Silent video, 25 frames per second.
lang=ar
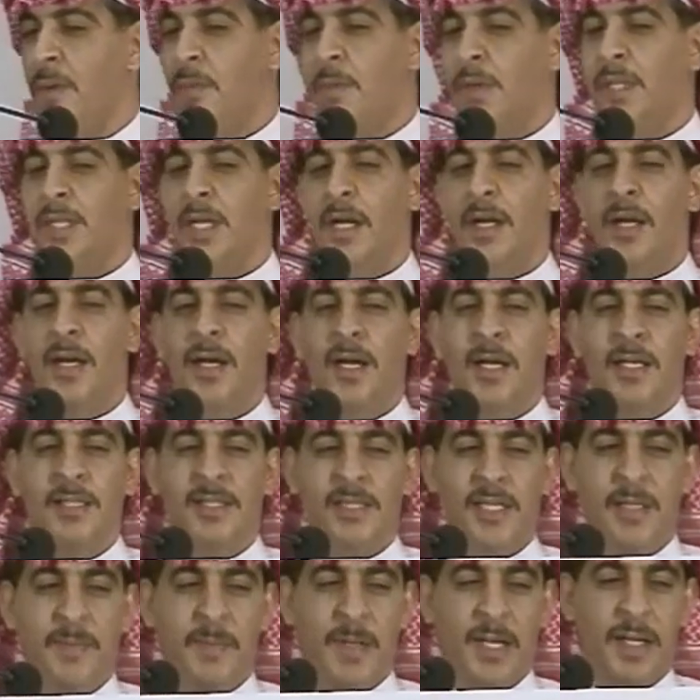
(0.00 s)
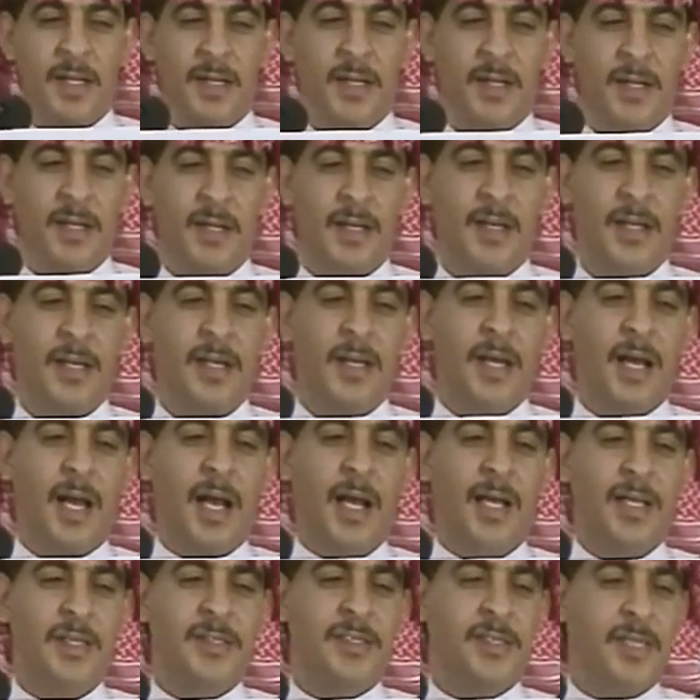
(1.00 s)
وتقاسم
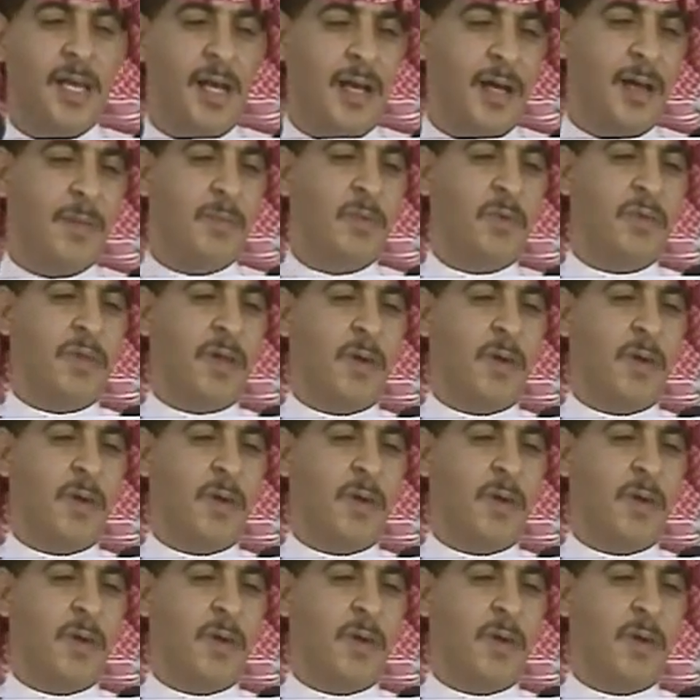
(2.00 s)
الأحزاب